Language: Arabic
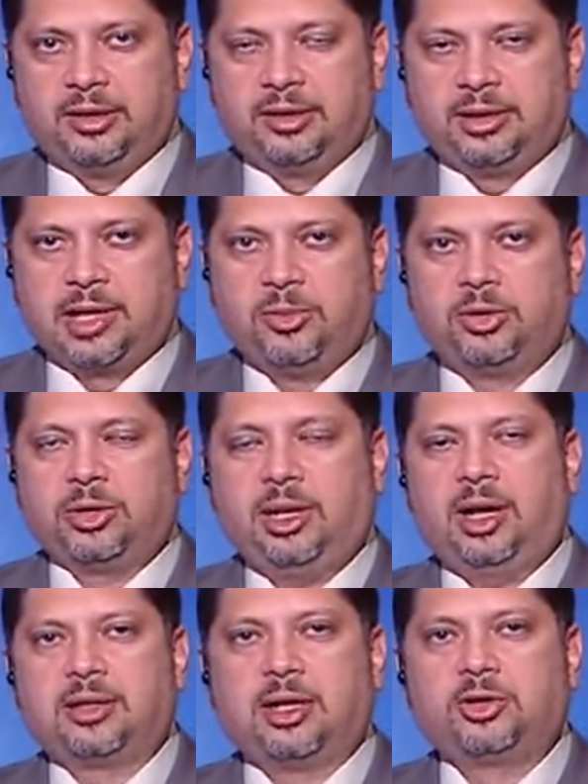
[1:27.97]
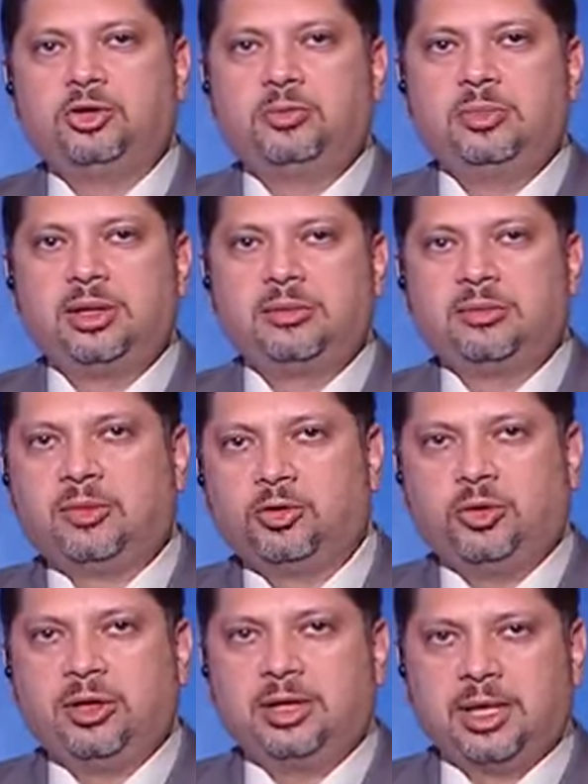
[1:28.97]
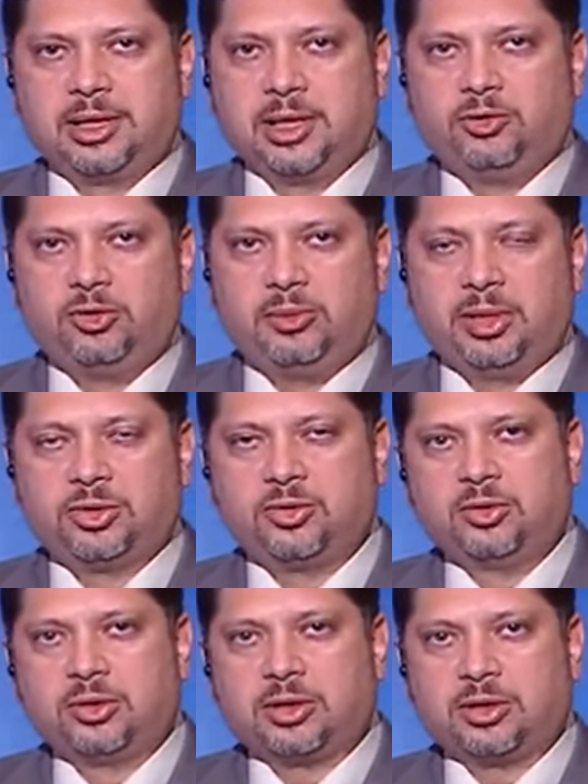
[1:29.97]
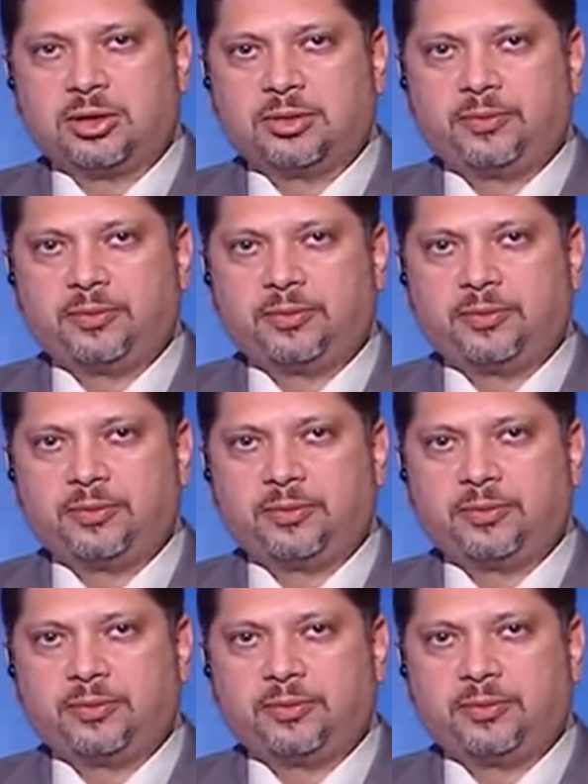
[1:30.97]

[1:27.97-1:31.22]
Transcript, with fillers: زي ما قلت لحضراتكم من موضوع الناسخ والمنسوخ